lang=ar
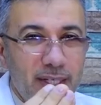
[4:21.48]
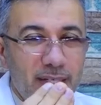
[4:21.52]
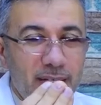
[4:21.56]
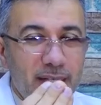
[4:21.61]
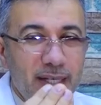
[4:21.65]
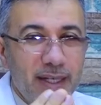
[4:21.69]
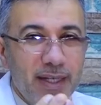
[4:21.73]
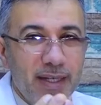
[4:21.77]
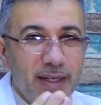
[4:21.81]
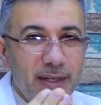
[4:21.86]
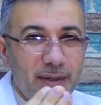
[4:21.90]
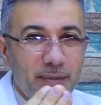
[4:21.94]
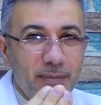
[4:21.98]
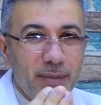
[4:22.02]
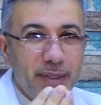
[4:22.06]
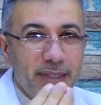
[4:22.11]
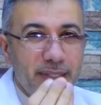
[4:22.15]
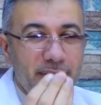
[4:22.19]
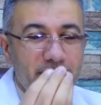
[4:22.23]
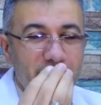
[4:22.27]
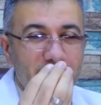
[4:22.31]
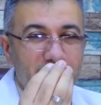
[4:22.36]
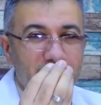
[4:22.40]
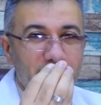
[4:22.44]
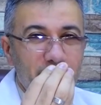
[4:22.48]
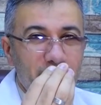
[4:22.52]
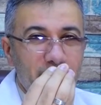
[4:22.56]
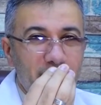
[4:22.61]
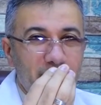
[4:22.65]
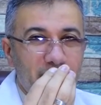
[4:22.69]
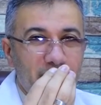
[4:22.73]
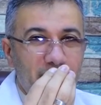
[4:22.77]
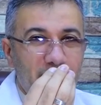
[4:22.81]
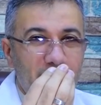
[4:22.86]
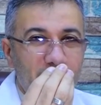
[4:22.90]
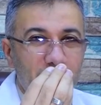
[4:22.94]
كل بس كل
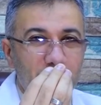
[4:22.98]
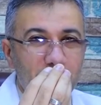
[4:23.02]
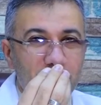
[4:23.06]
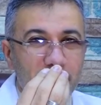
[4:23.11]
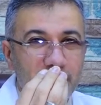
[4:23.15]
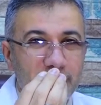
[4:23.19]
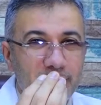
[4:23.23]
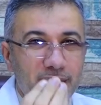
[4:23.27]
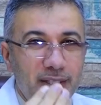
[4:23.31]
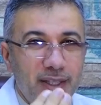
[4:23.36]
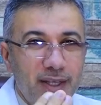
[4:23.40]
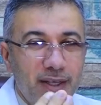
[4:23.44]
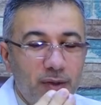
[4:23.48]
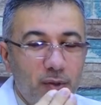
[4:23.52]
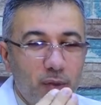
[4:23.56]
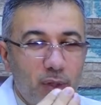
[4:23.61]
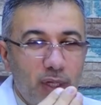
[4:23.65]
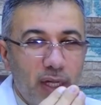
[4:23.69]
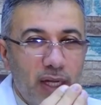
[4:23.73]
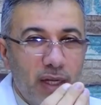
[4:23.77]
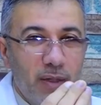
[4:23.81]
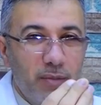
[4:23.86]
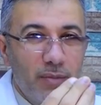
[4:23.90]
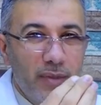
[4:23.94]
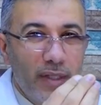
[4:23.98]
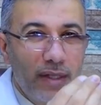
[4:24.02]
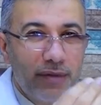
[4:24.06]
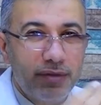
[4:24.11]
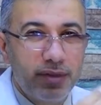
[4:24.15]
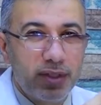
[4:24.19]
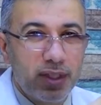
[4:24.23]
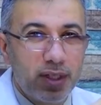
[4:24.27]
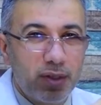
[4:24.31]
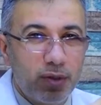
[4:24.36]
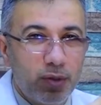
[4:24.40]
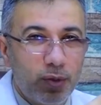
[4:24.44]
ارحم معدتك وارحم
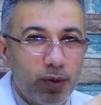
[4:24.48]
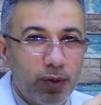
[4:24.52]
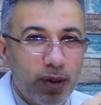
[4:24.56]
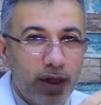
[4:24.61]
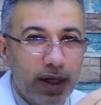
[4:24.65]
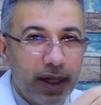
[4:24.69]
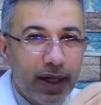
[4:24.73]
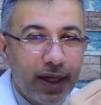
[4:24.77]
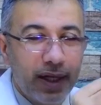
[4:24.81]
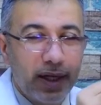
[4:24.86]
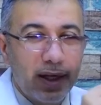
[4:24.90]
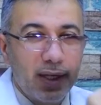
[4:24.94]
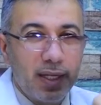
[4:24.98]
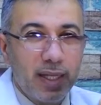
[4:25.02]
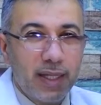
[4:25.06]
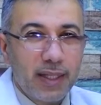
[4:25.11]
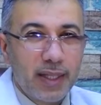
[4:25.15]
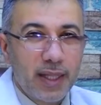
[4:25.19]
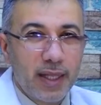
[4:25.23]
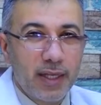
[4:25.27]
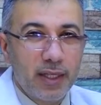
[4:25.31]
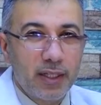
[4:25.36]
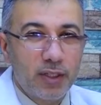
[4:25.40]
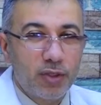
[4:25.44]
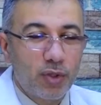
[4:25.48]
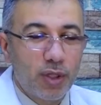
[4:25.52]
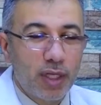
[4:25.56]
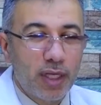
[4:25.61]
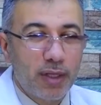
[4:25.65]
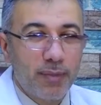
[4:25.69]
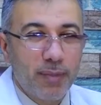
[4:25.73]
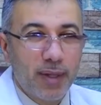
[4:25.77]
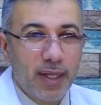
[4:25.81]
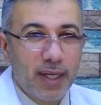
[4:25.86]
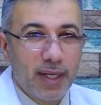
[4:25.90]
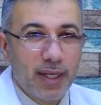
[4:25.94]
نفسك ولا تخلي
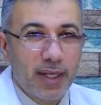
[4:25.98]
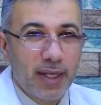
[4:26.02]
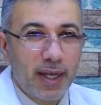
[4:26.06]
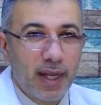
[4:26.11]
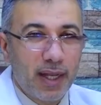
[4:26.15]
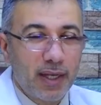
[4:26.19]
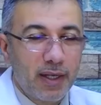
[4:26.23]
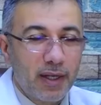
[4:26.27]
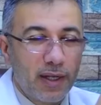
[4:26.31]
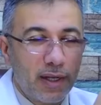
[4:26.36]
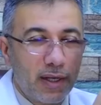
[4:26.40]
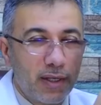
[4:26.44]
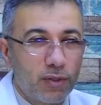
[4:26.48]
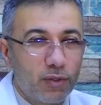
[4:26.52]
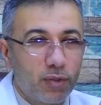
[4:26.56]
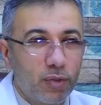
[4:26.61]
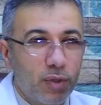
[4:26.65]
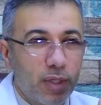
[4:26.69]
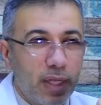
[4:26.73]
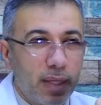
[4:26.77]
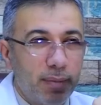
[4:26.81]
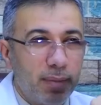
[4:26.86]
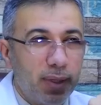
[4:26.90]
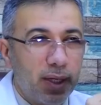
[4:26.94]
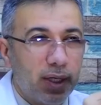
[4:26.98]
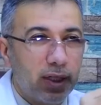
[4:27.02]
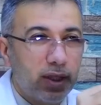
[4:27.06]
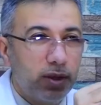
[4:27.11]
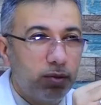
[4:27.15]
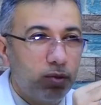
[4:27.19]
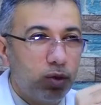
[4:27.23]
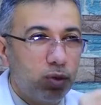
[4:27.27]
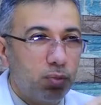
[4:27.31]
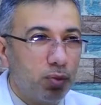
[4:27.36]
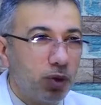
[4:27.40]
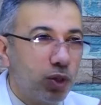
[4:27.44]
السكري مالك يعلق تقول عبالك
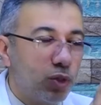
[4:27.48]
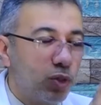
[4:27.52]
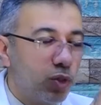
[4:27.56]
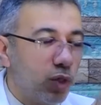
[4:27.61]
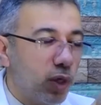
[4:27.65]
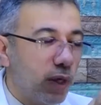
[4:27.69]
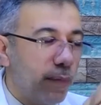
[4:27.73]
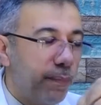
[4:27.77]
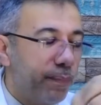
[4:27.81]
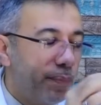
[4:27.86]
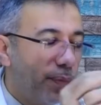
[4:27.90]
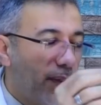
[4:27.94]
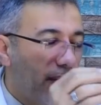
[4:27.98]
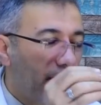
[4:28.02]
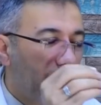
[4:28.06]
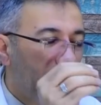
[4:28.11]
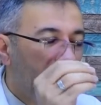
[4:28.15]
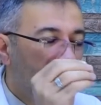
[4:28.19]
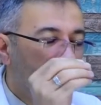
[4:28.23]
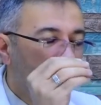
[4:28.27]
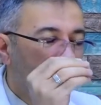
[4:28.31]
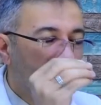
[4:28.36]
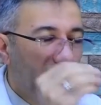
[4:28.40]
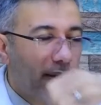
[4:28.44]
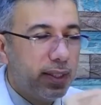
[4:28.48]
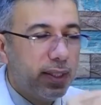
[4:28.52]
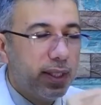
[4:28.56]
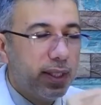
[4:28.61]
يموت من الجوع احنا